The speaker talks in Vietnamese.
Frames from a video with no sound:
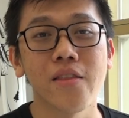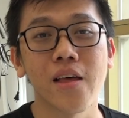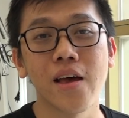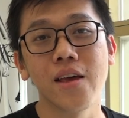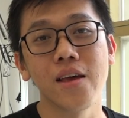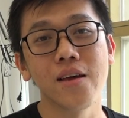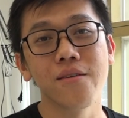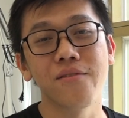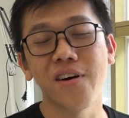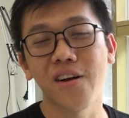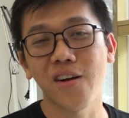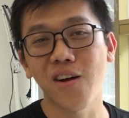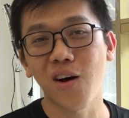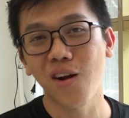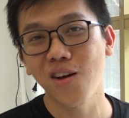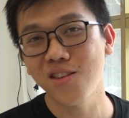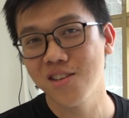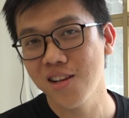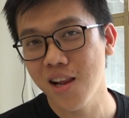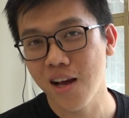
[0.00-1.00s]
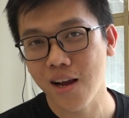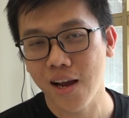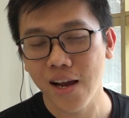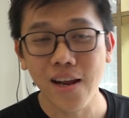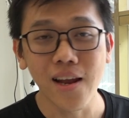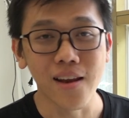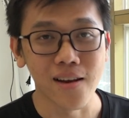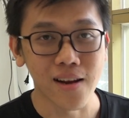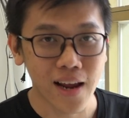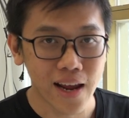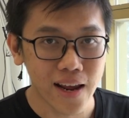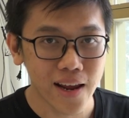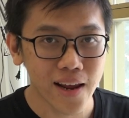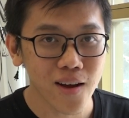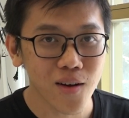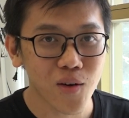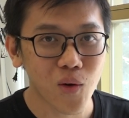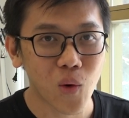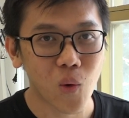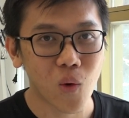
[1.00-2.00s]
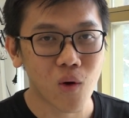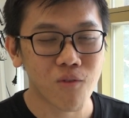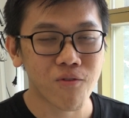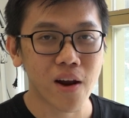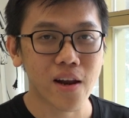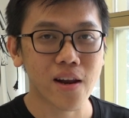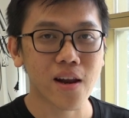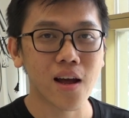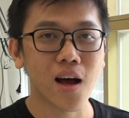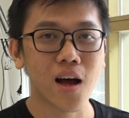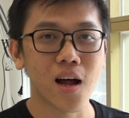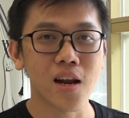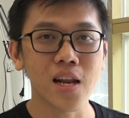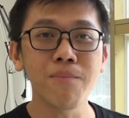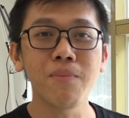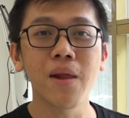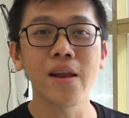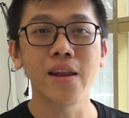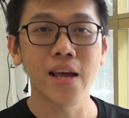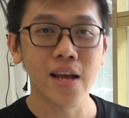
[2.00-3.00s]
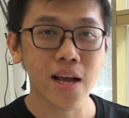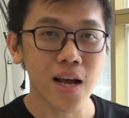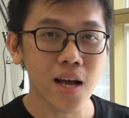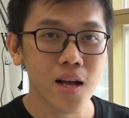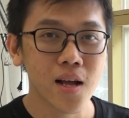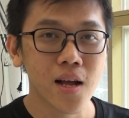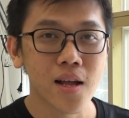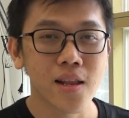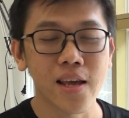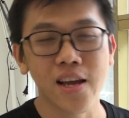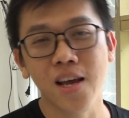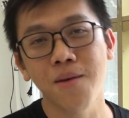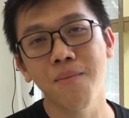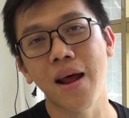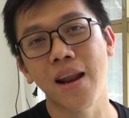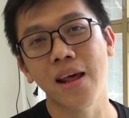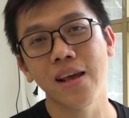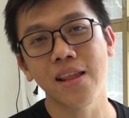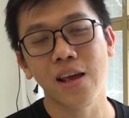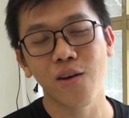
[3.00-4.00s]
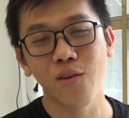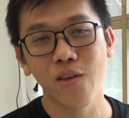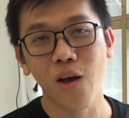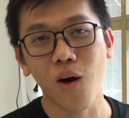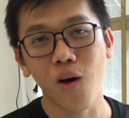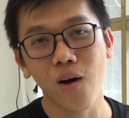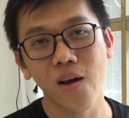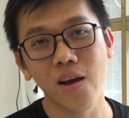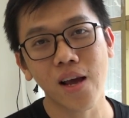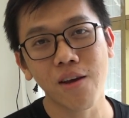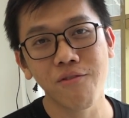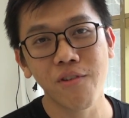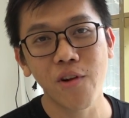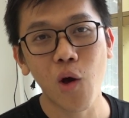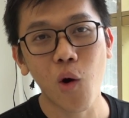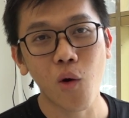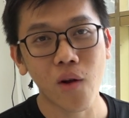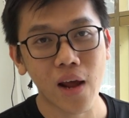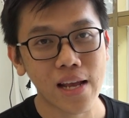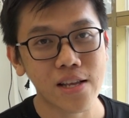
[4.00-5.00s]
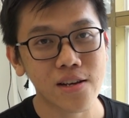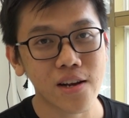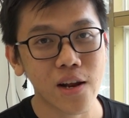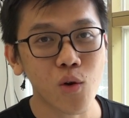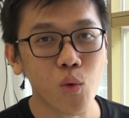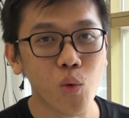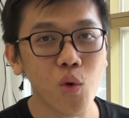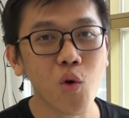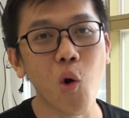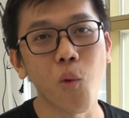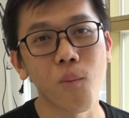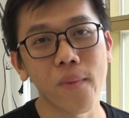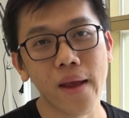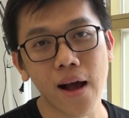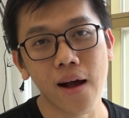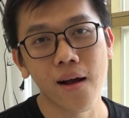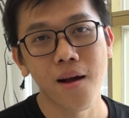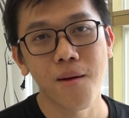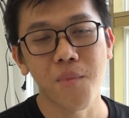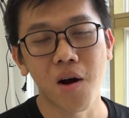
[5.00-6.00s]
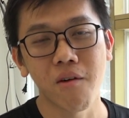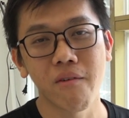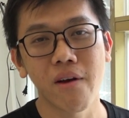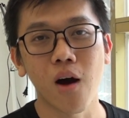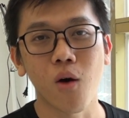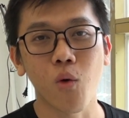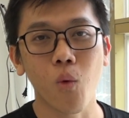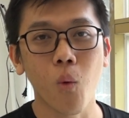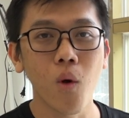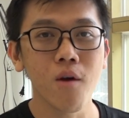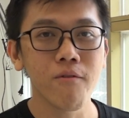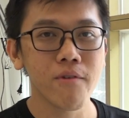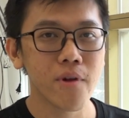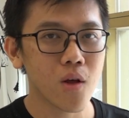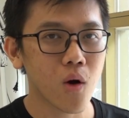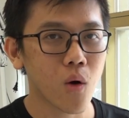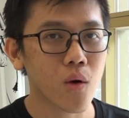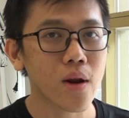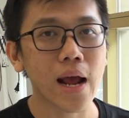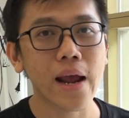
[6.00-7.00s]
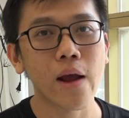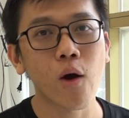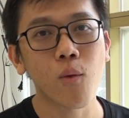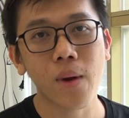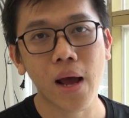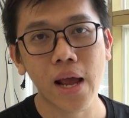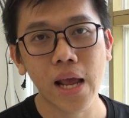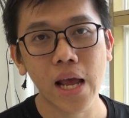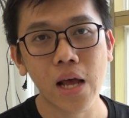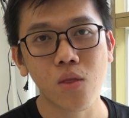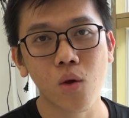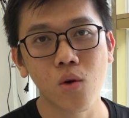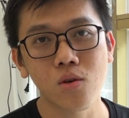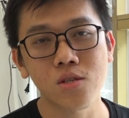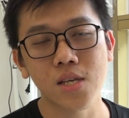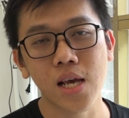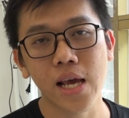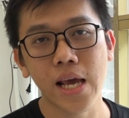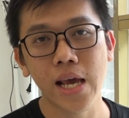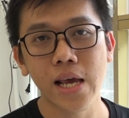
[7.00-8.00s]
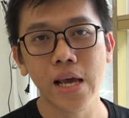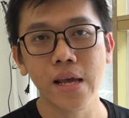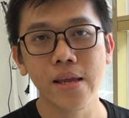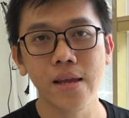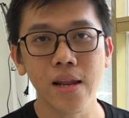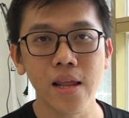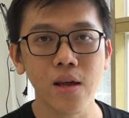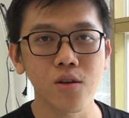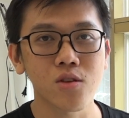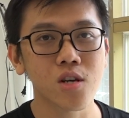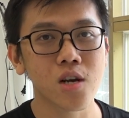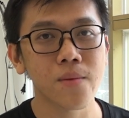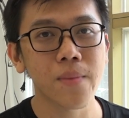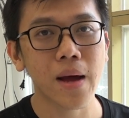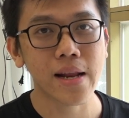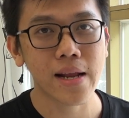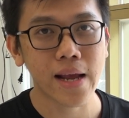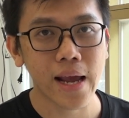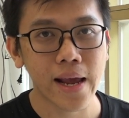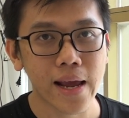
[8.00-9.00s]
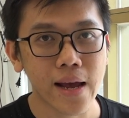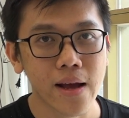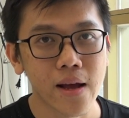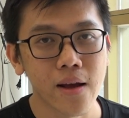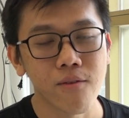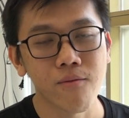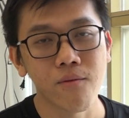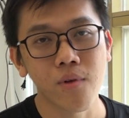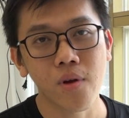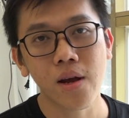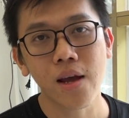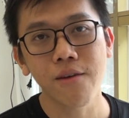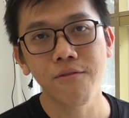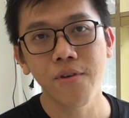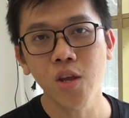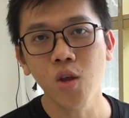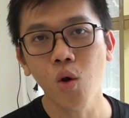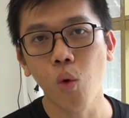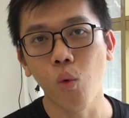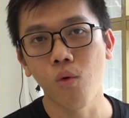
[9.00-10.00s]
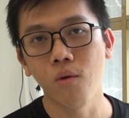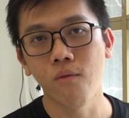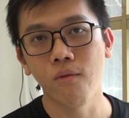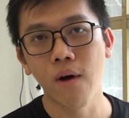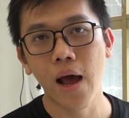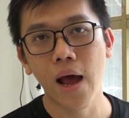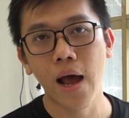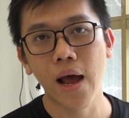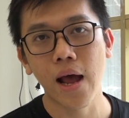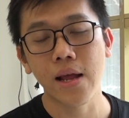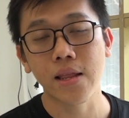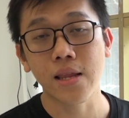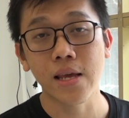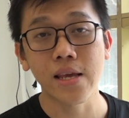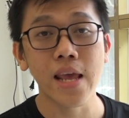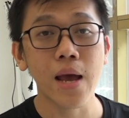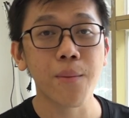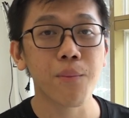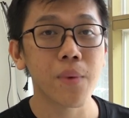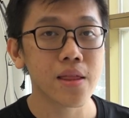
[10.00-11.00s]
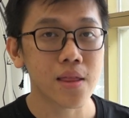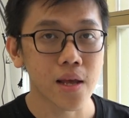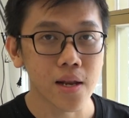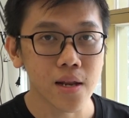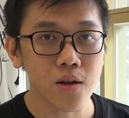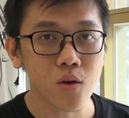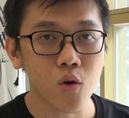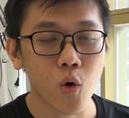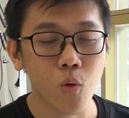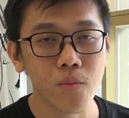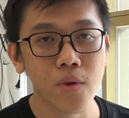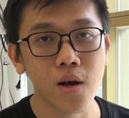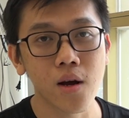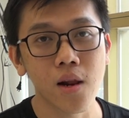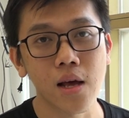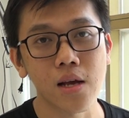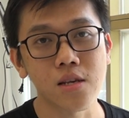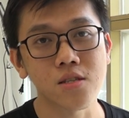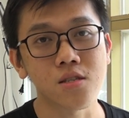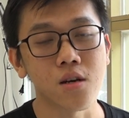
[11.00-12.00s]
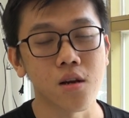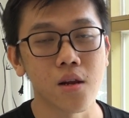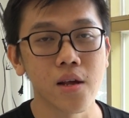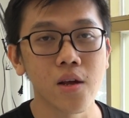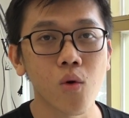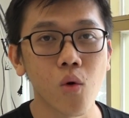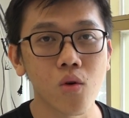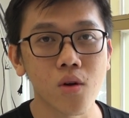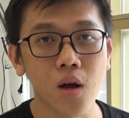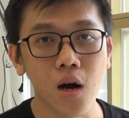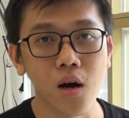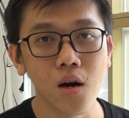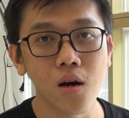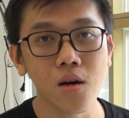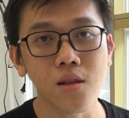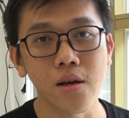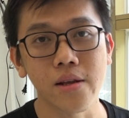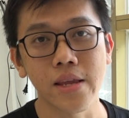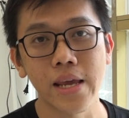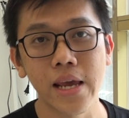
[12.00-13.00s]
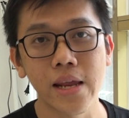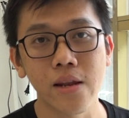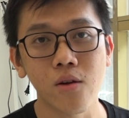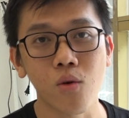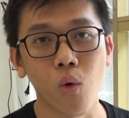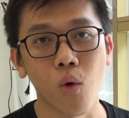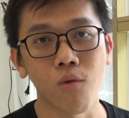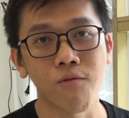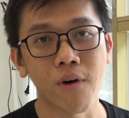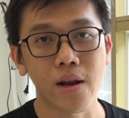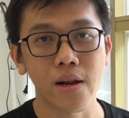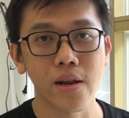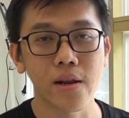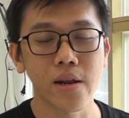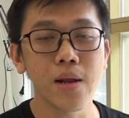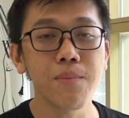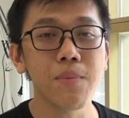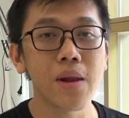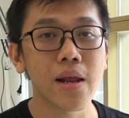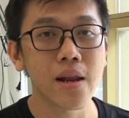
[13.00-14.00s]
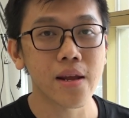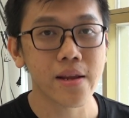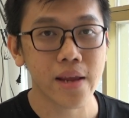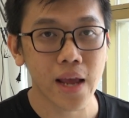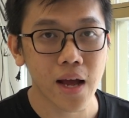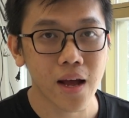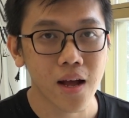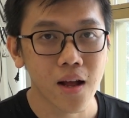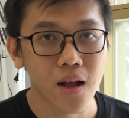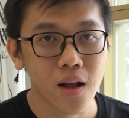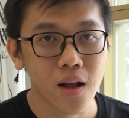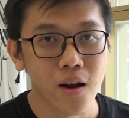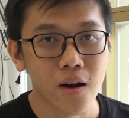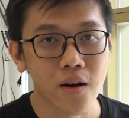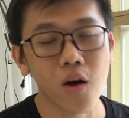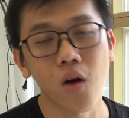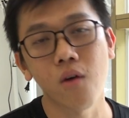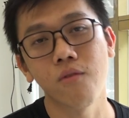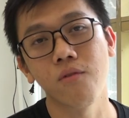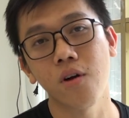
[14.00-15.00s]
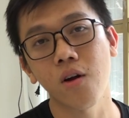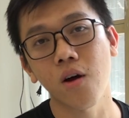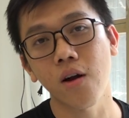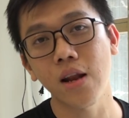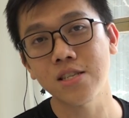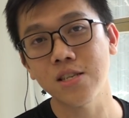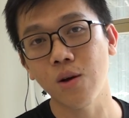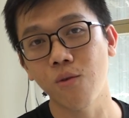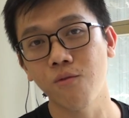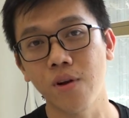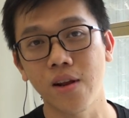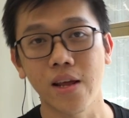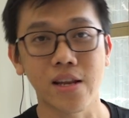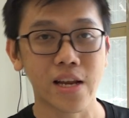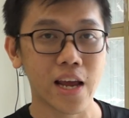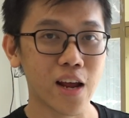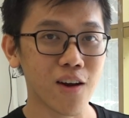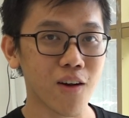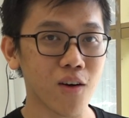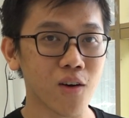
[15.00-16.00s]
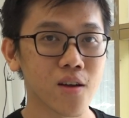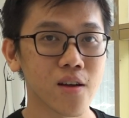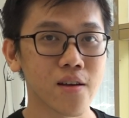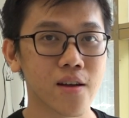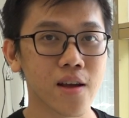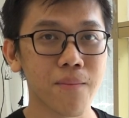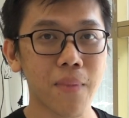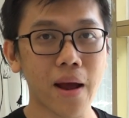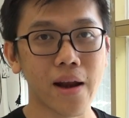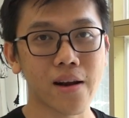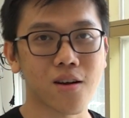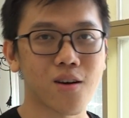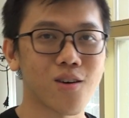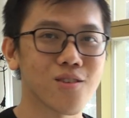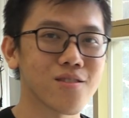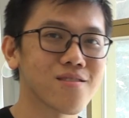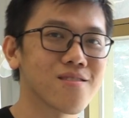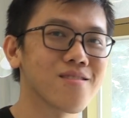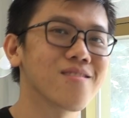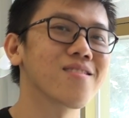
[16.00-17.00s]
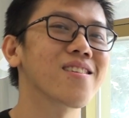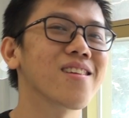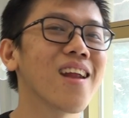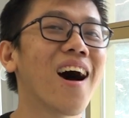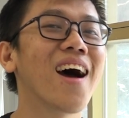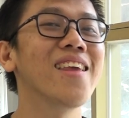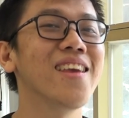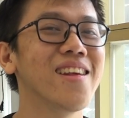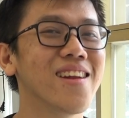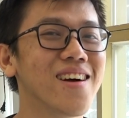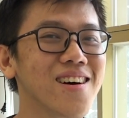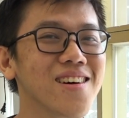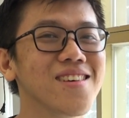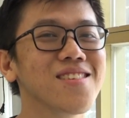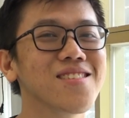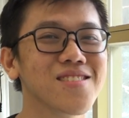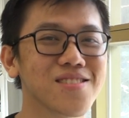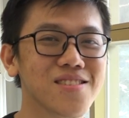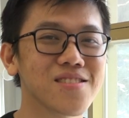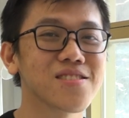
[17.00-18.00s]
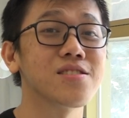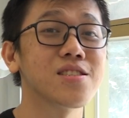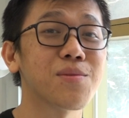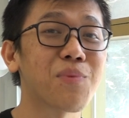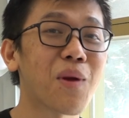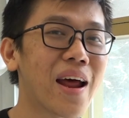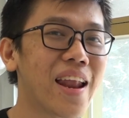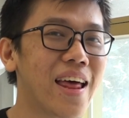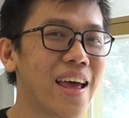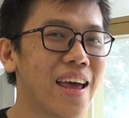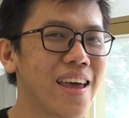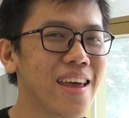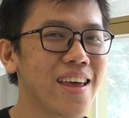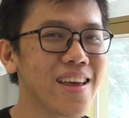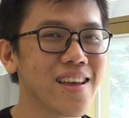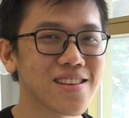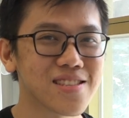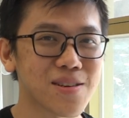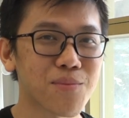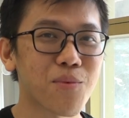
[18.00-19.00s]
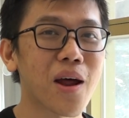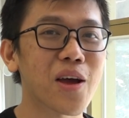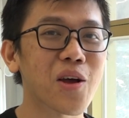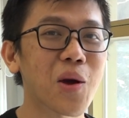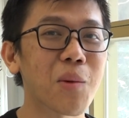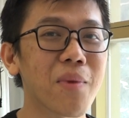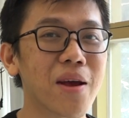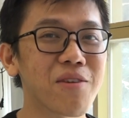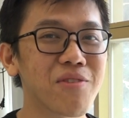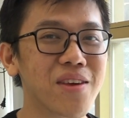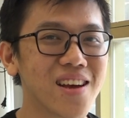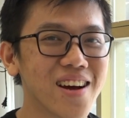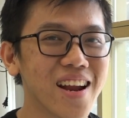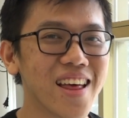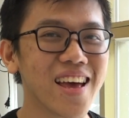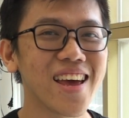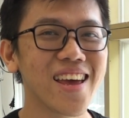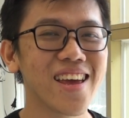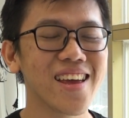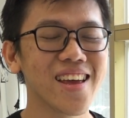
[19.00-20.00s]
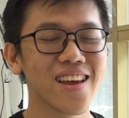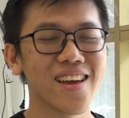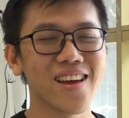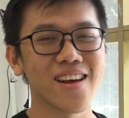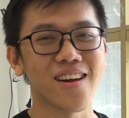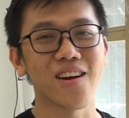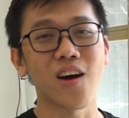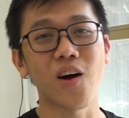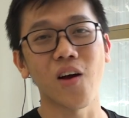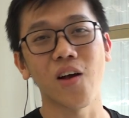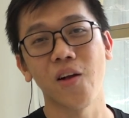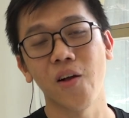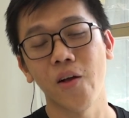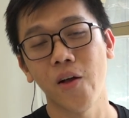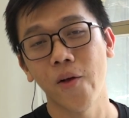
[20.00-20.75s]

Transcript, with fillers: thì vừa rồi đó chính là cái định nghĩa của phần ờ, deep learning á thì các bạn hãy theo dõi cái video này cho đến cuối cùng nha bởi vì ở cuối video này hôm nay á tôi sẽ giới thiệu cho các bạn nghe những cái ví dụ về thị giác máy tính cũng như là xử lý ngôn ngữ tự nhiên của phần deep learning nha rồi vừa rồi đã xong phần định nghĩa rồi các bạn còn đợi gì nữa subscribe đi subscribe comment phía dưới đi rồi